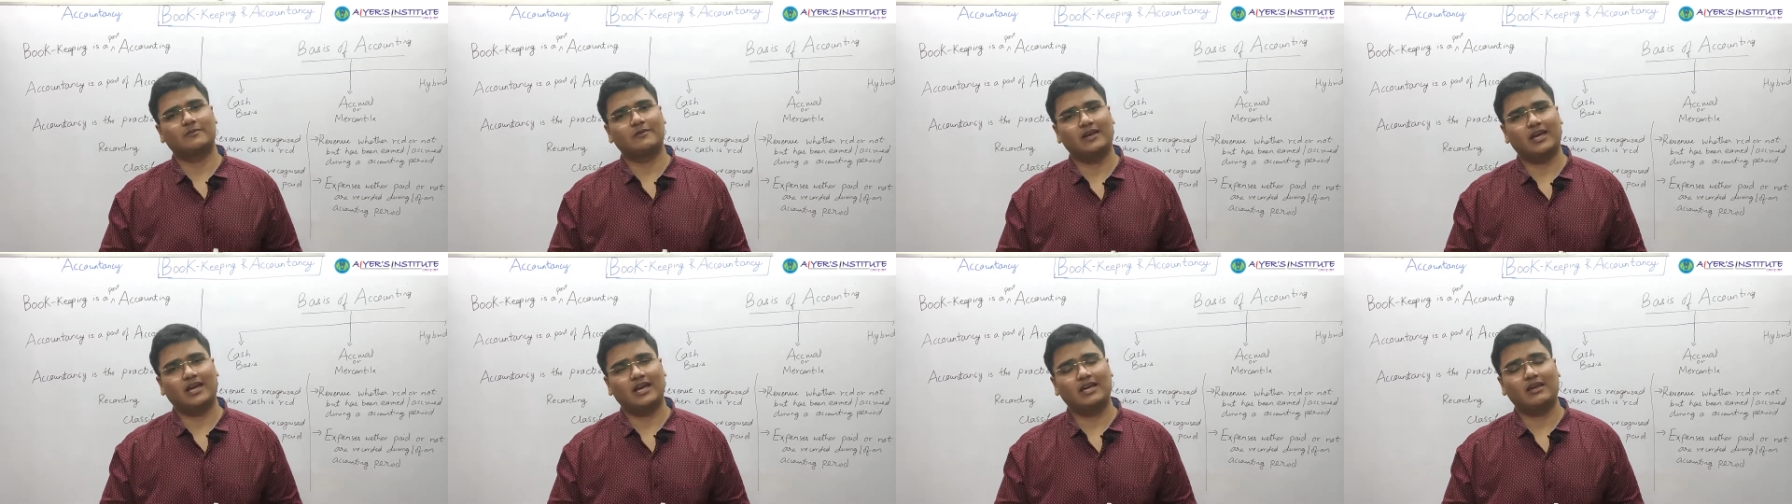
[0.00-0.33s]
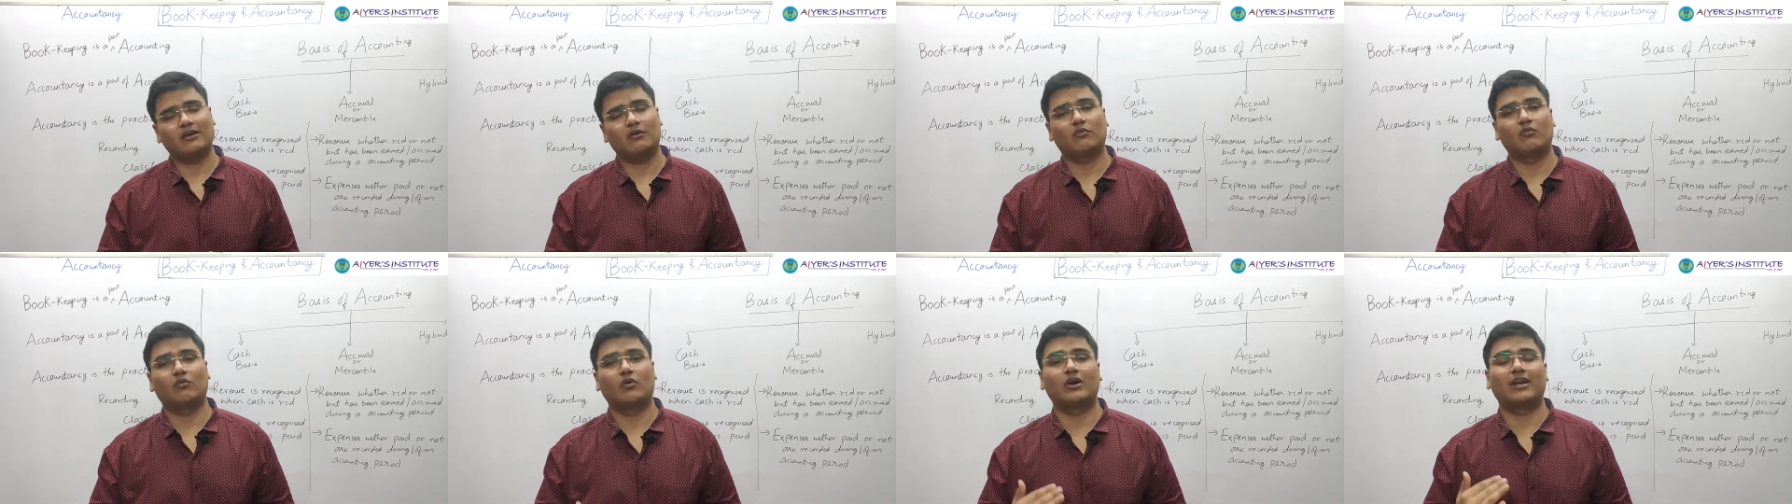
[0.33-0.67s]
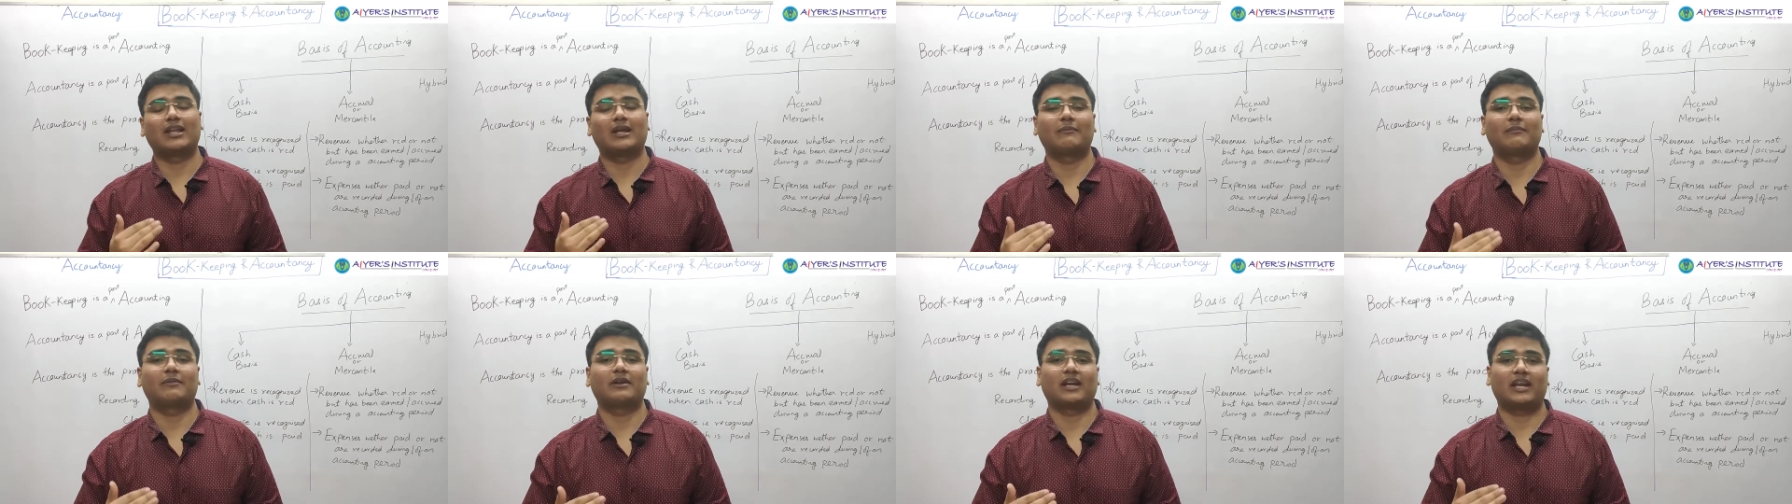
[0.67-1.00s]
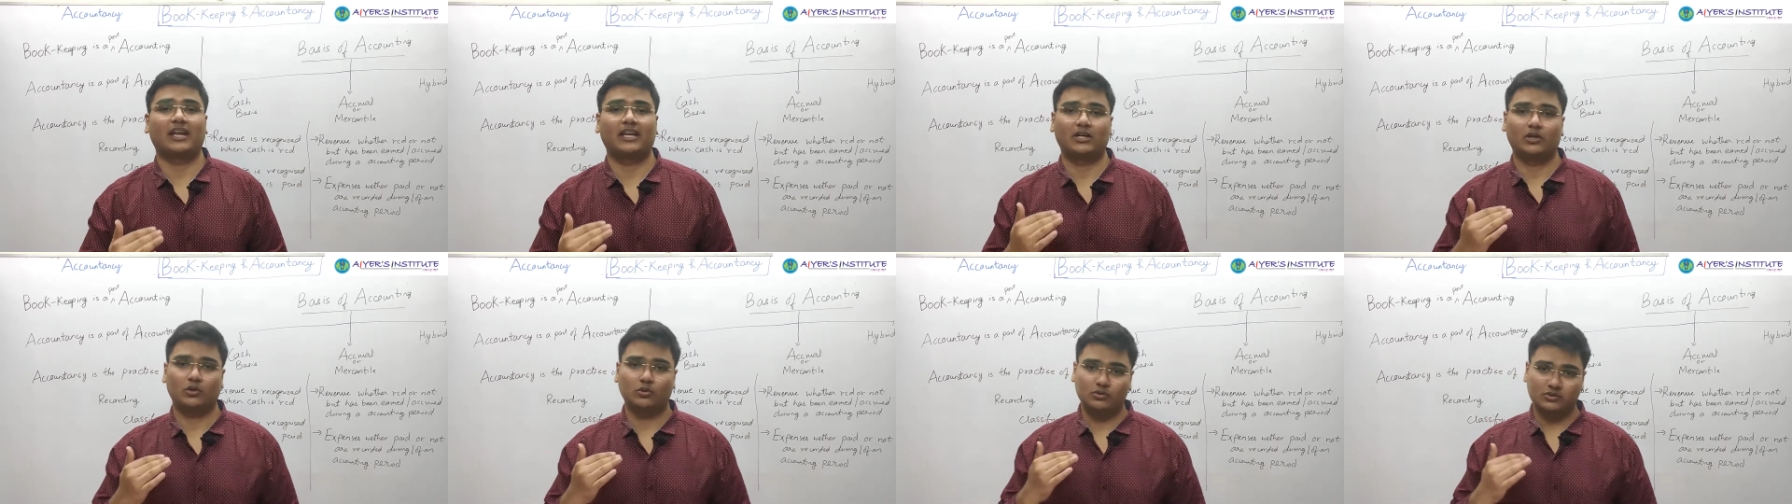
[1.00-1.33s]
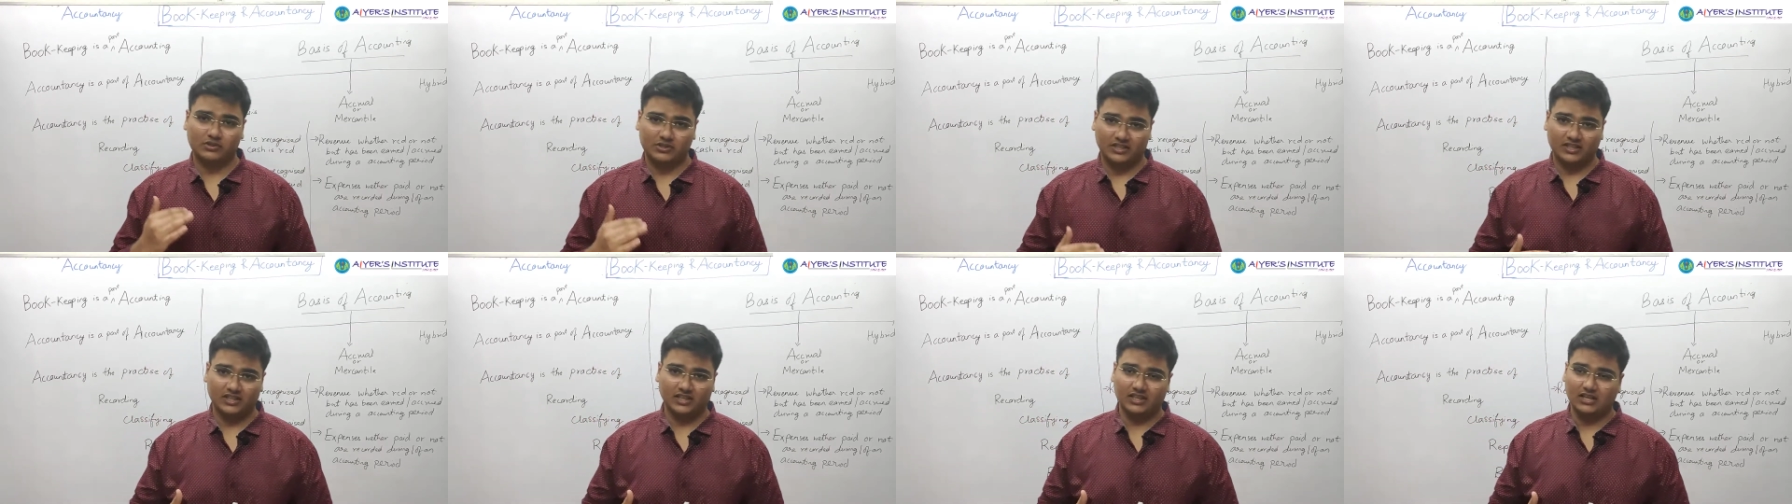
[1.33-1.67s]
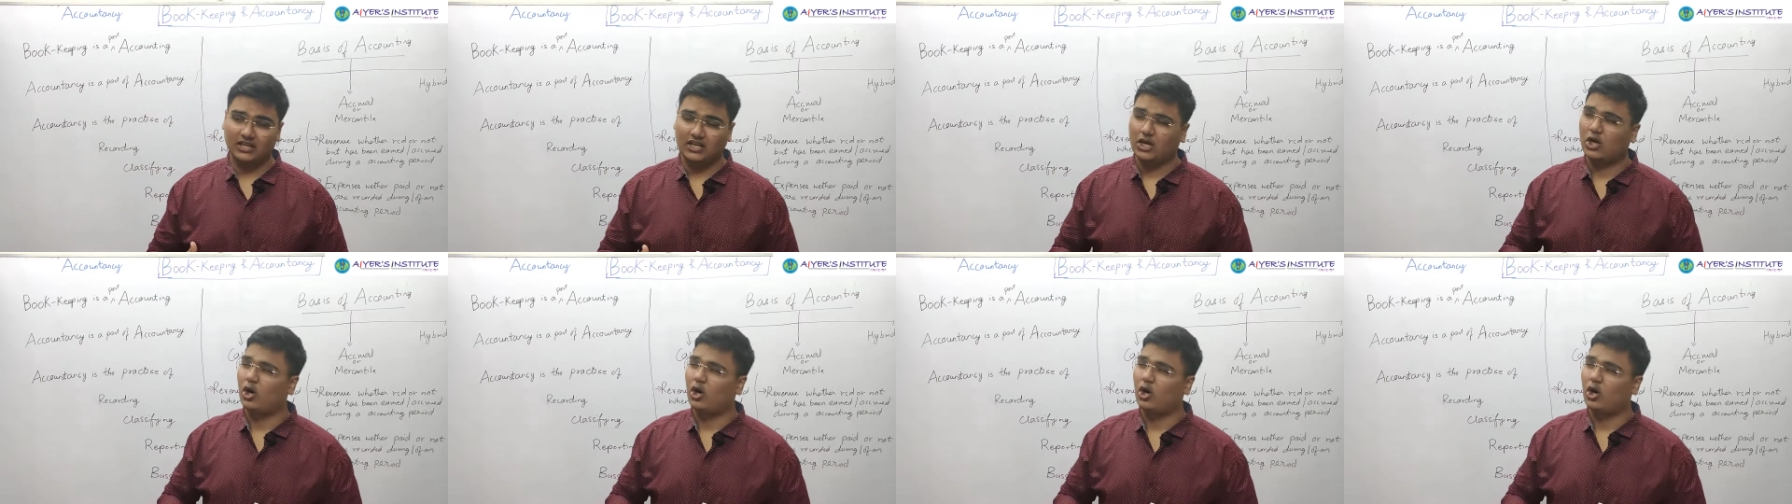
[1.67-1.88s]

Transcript: में आए वॉट आई एम ट्राइंग टू से